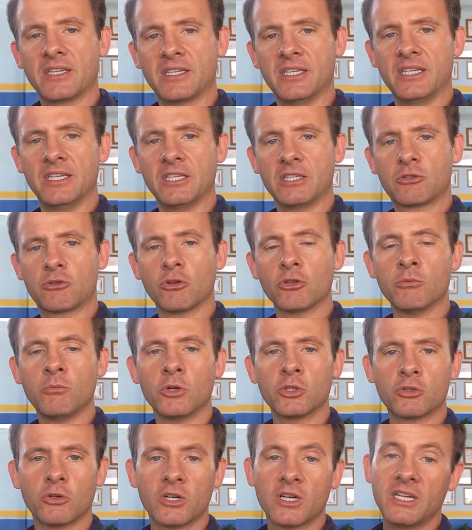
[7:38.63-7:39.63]
que todo
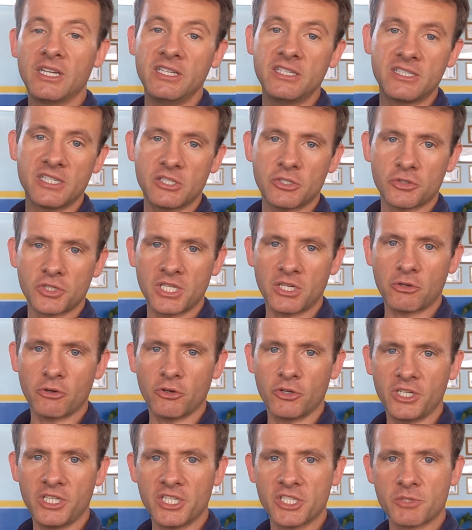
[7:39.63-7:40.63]
motor existe o
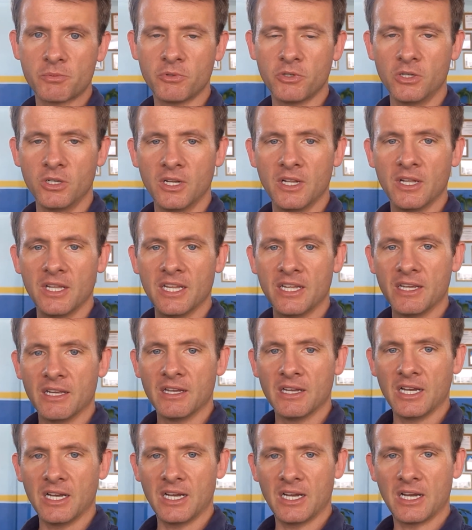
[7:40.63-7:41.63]
sincronismo
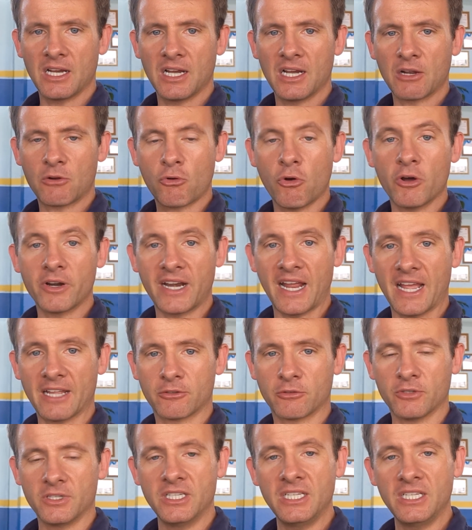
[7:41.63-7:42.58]
uh, correto.